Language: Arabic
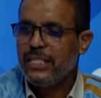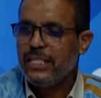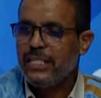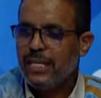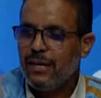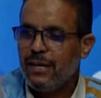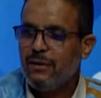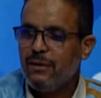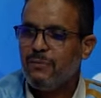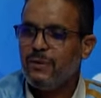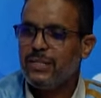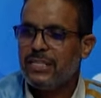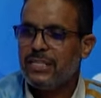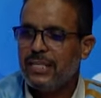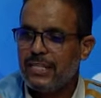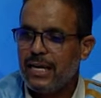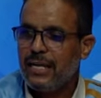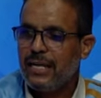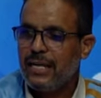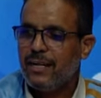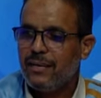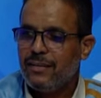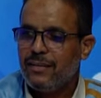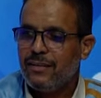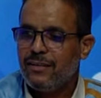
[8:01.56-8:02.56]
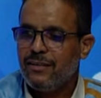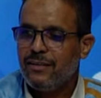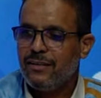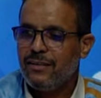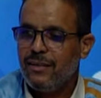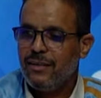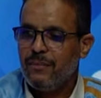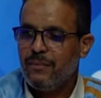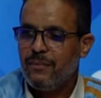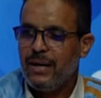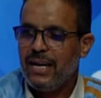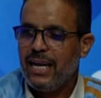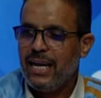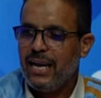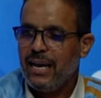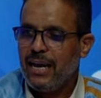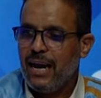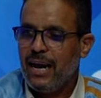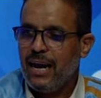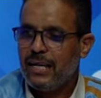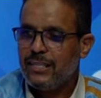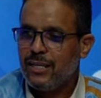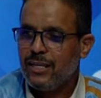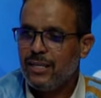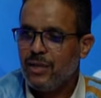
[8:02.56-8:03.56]
هي نفسها تغيرت معناها
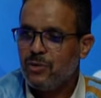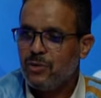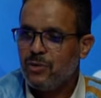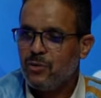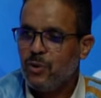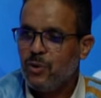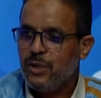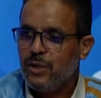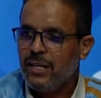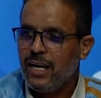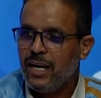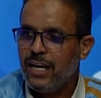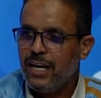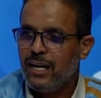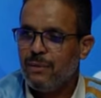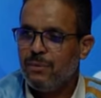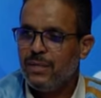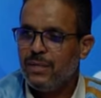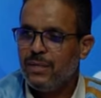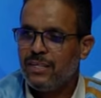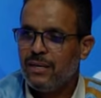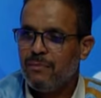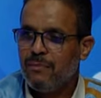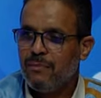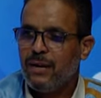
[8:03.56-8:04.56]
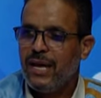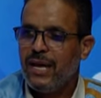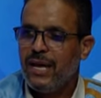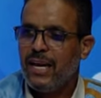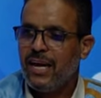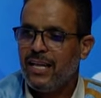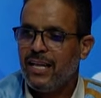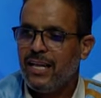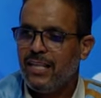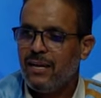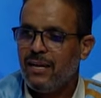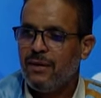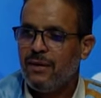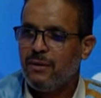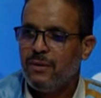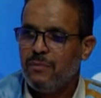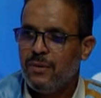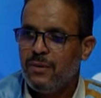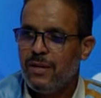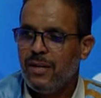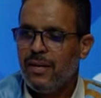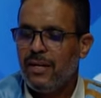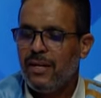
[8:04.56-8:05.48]
عادت الكترونيه يتم معناها هذا